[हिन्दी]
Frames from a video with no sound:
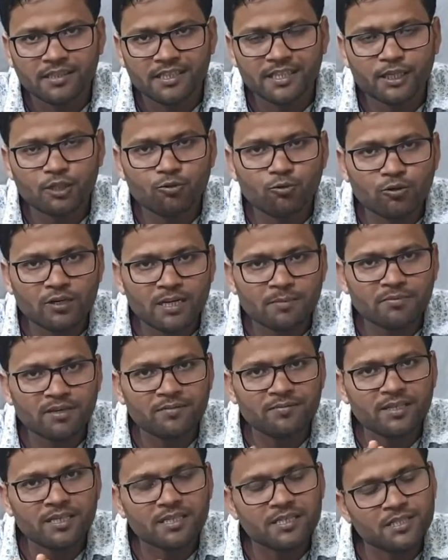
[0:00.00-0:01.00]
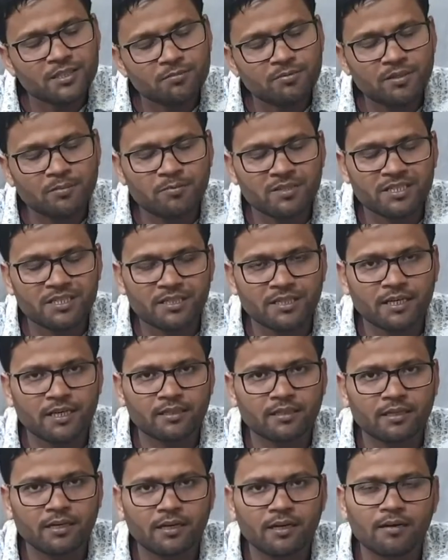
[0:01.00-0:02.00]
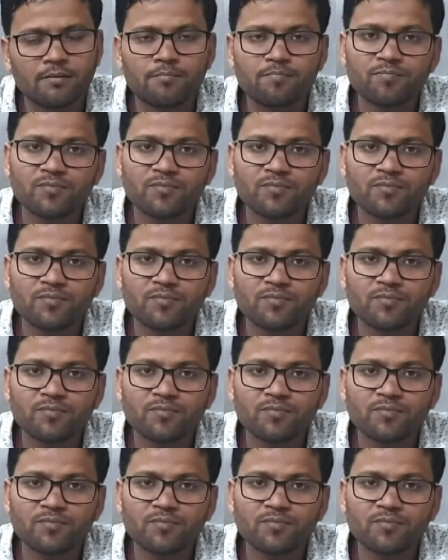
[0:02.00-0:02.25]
ये दो टाइप का भी इसमें मशीन आता है